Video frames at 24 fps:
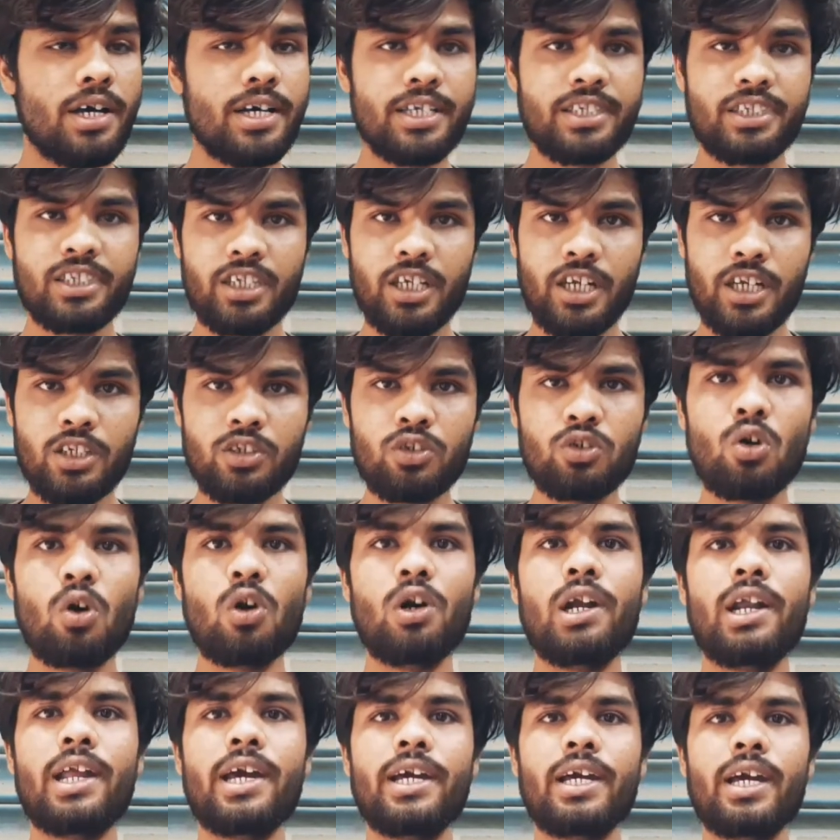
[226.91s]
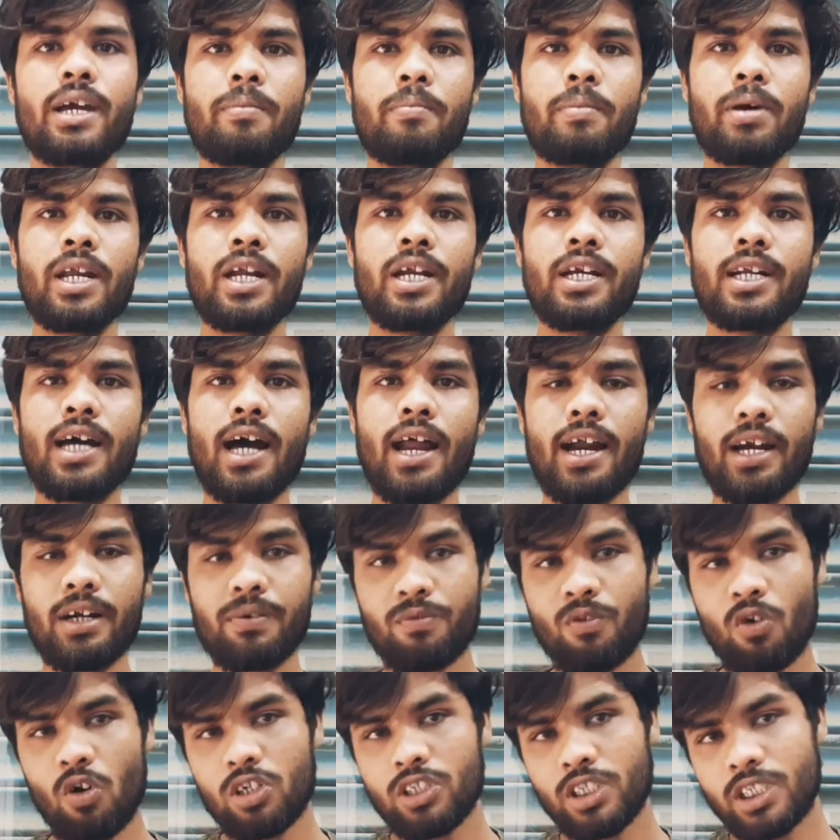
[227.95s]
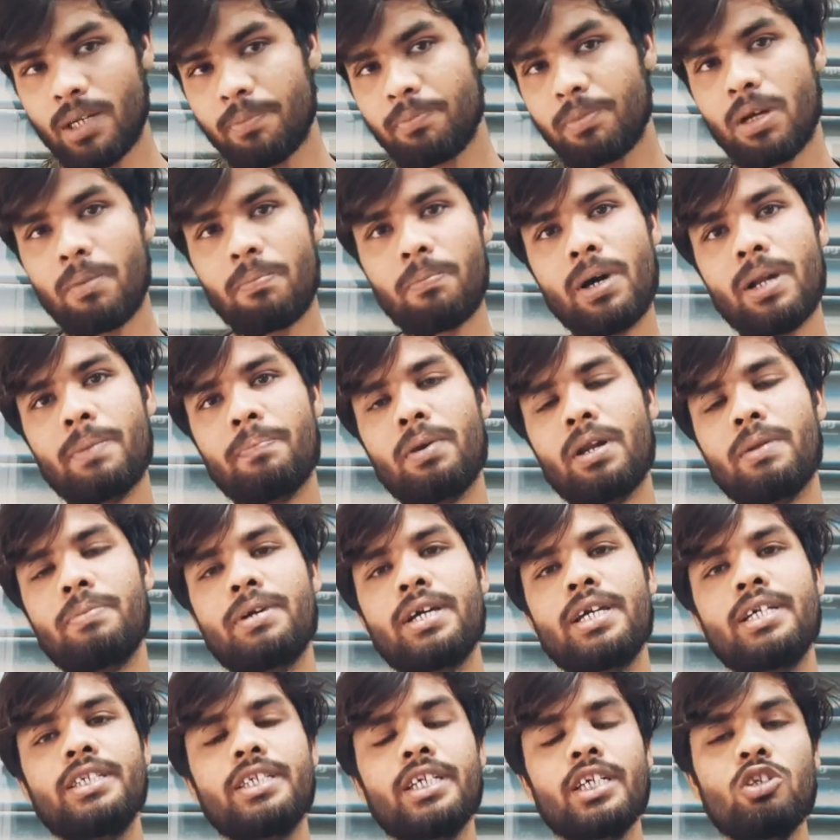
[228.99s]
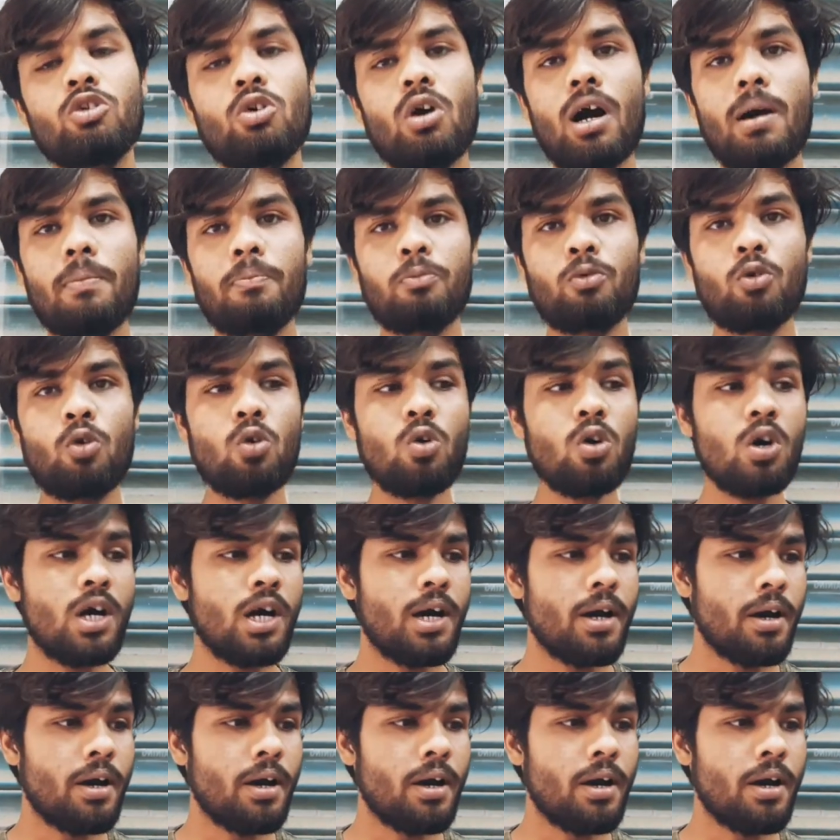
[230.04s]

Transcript: स्क्रीनशॉट लेके मेरे डायरेक्ट व्हाट्सएप नंबर पर भेजिए तो आपको